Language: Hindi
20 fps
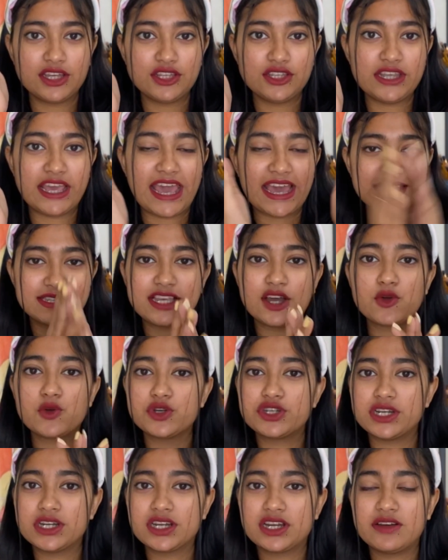ऐसा
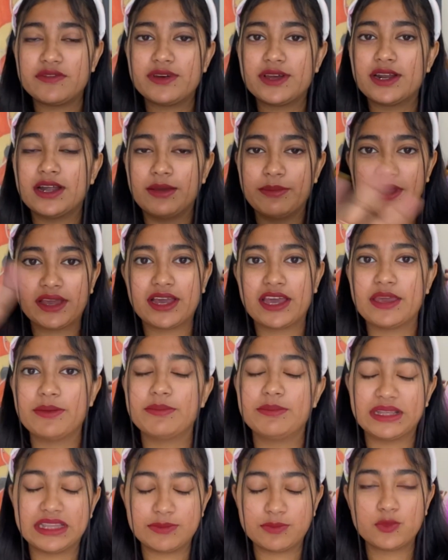कुशन कवर हमें कहीं
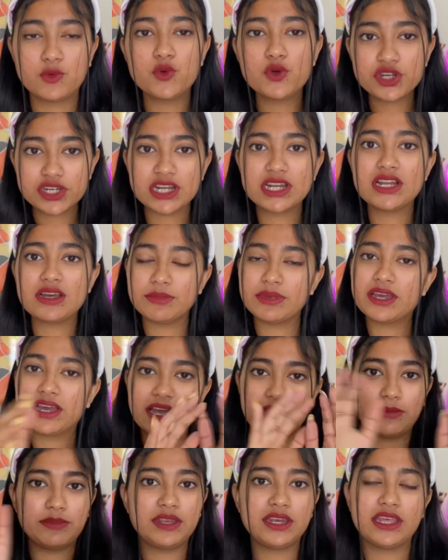मतलब कुशन हमें
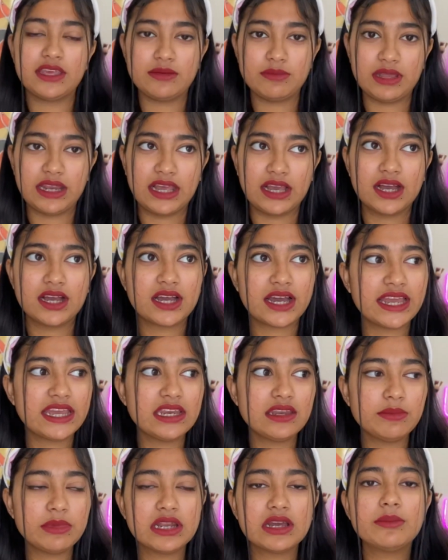कहीं भी नहीं मिलेगा कहीं
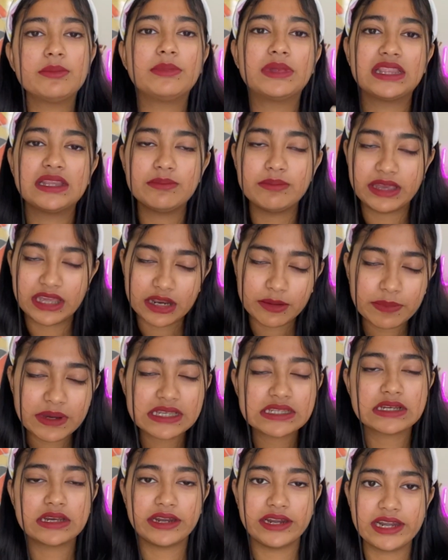नहीं मिलेगा मतलब मेरे
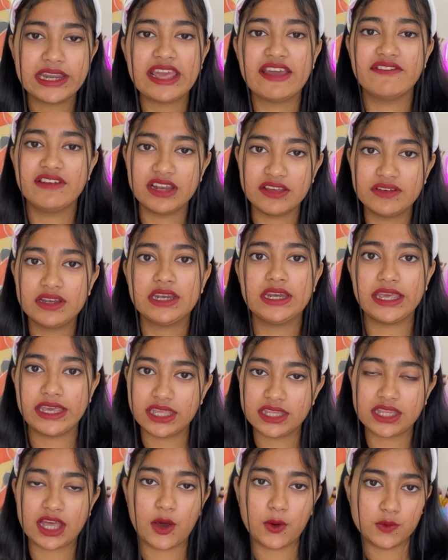पास करेंटली अवेलेबल
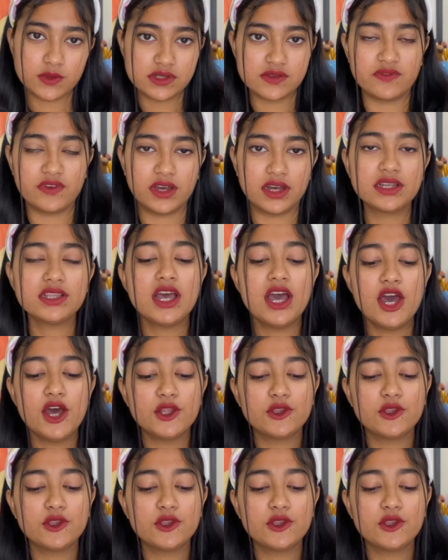नहीं था उस वक्त